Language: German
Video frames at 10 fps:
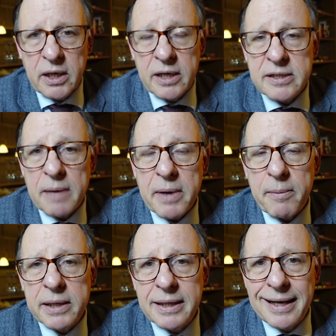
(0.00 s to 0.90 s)
Es gab
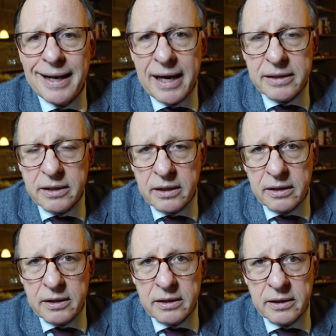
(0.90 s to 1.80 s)
aber eine
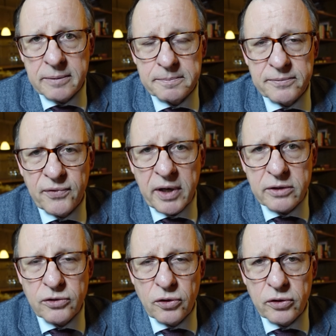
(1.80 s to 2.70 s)
kleinere ähm,
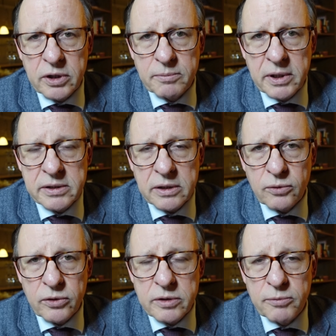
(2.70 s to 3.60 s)
Fraktion im
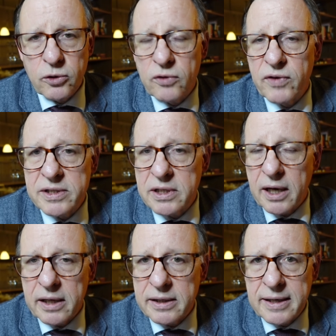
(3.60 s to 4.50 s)
linkskatholischen Milieu, wesentlich
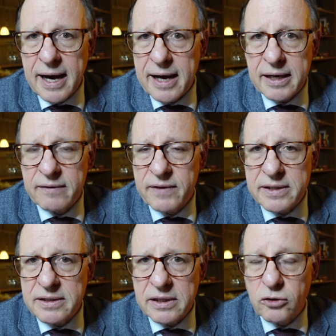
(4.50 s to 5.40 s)
radikaler radikaler,
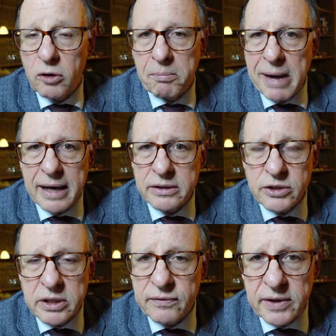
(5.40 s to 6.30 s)
wesentlich
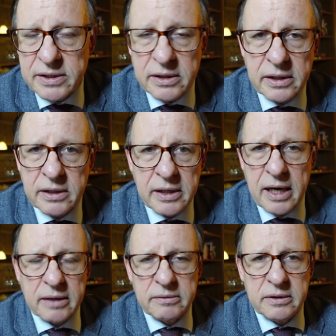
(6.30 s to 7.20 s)
dogmatischer, wesentlich
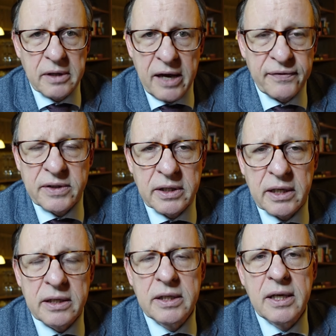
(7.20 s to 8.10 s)
ja,
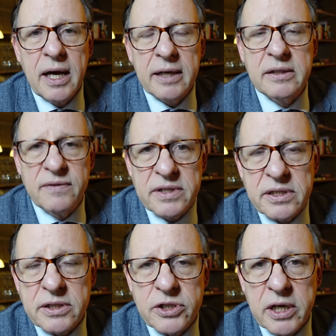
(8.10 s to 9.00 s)
heftiger,
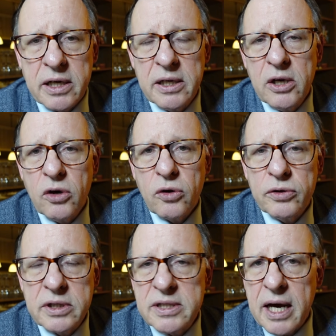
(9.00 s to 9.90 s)
aktivistischer.
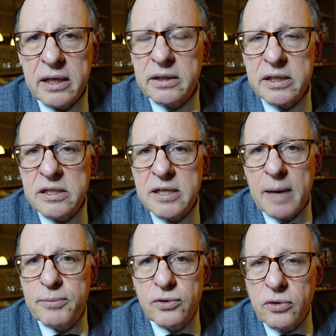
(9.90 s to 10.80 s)
Und die sagten, es ist
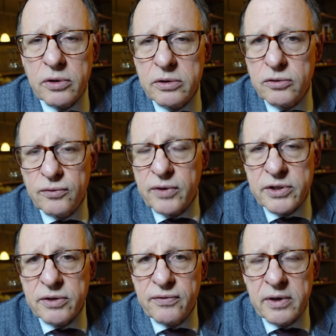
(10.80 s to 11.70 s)
absurd zu,
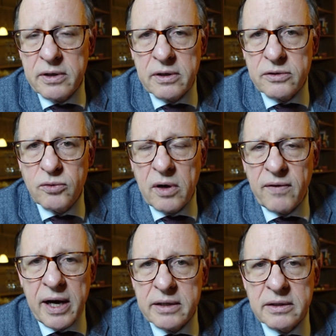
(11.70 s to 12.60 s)
äh, zu
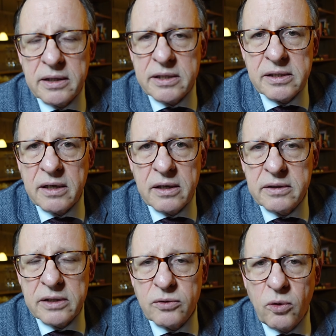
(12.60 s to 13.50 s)
erwarten, dass, der,
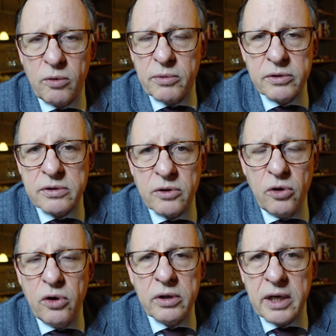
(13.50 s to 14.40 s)
dass Rom uns
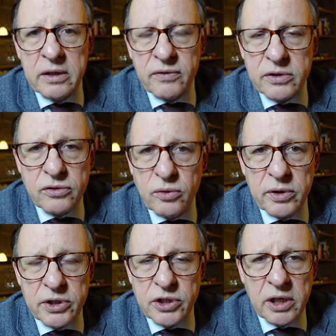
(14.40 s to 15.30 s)
irgendetwas
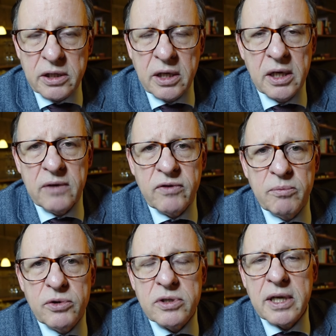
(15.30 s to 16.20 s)
zugesteht. Wir
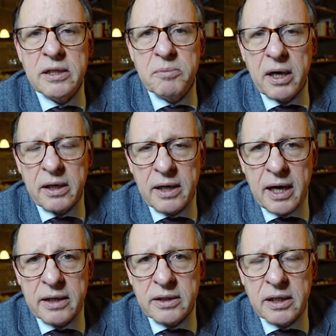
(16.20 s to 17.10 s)
müssen an die
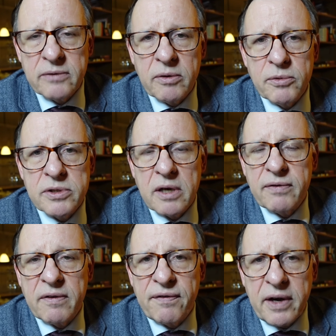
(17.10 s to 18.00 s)
Barrikaden gehen, wir müssen
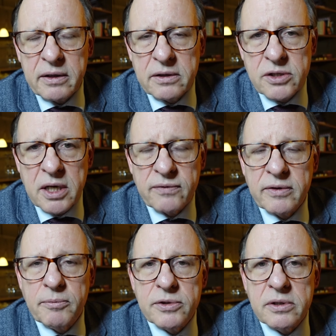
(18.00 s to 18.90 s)
einfach Fakten schaffen,
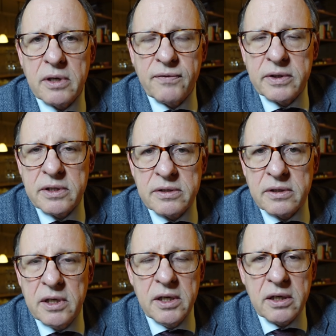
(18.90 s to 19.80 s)
wir müssen einfach diese
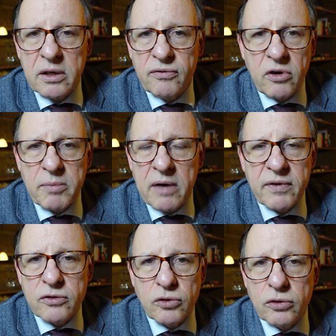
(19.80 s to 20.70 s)
Reform
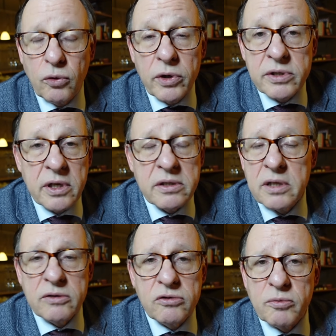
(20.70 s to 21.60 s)
einfach so durchsetzen.
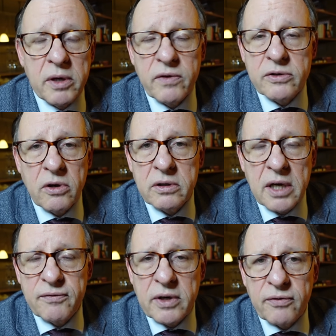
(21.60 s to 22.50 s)
Also zum Beispiel, wir sollten
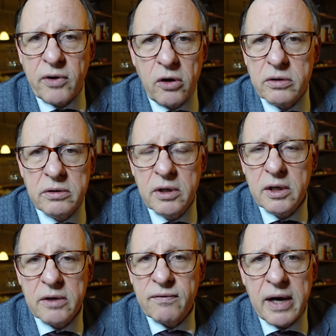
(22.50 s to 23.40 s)
einfach Frauen
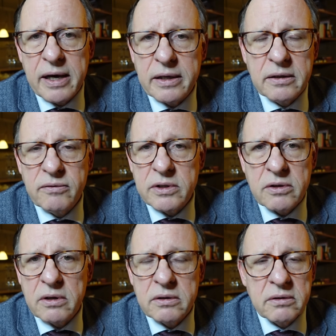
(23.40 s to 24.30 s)
weinen, wir
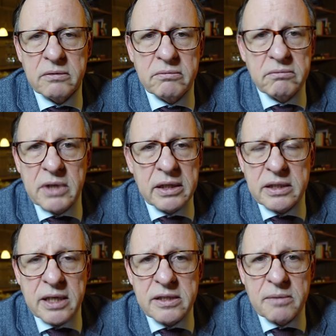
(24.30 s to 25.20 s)
sollten ja
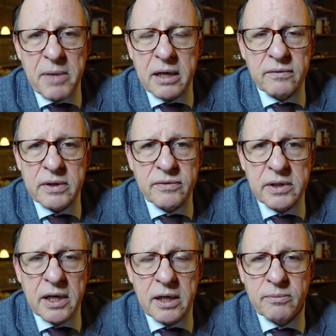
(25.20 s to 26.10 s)
das Ganze machen, was wir
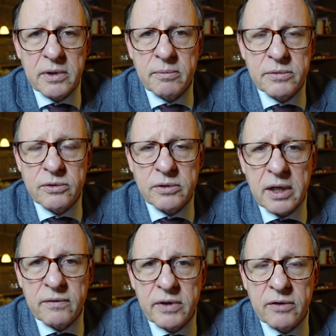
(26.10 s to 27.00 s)
da im, im
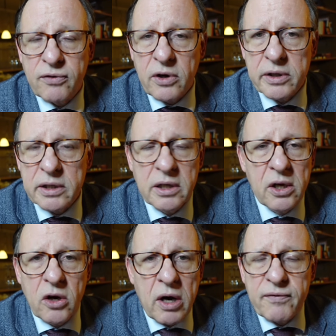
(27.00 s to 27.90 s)
synodalen Weg fordern,
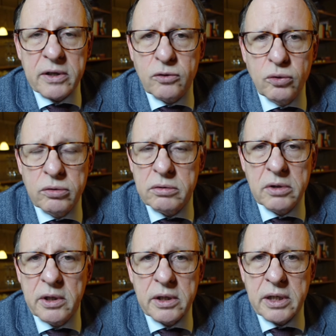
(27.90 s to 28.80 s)
einfach tun.
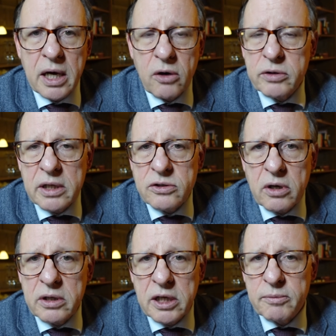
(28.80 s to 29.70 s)
Ja, und dann
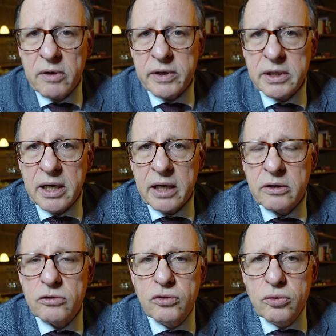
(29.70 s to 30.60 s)
soll eben der
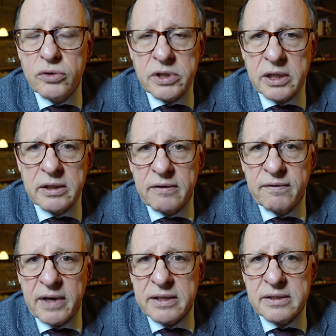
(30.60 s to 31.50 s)
Vatikan zusehen,
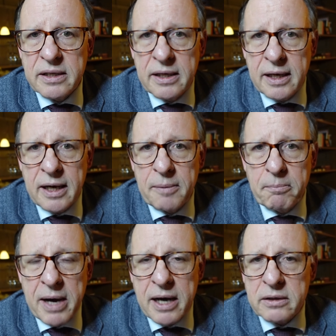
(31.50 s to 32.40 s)
was er
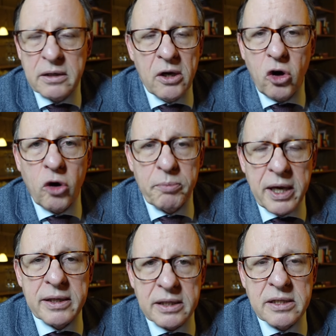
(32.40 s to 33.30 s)
macht, ob
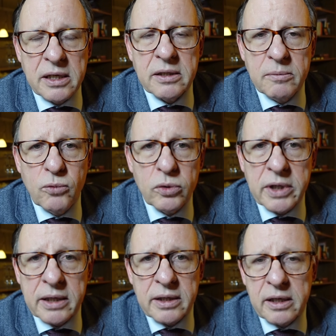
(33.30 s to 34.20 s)
er tatsächlich den Mut
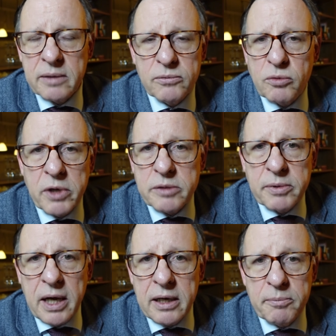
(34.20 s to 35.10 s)
hat, eben zum Beispiel
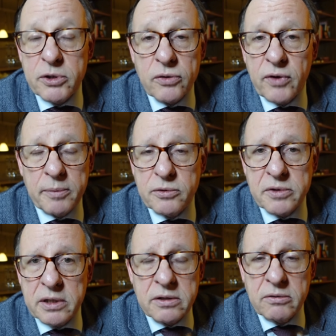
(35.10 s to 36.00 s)
Beispiel alle Bischöfe
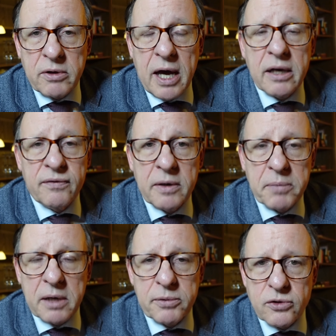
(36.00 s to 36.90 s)
abzusetzen oder angefangen
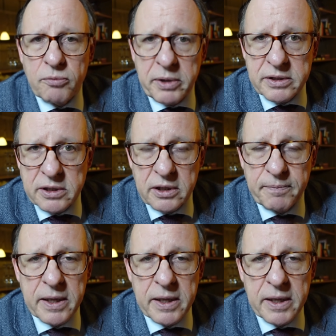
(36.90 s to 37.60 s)
bei Bischof Betzing.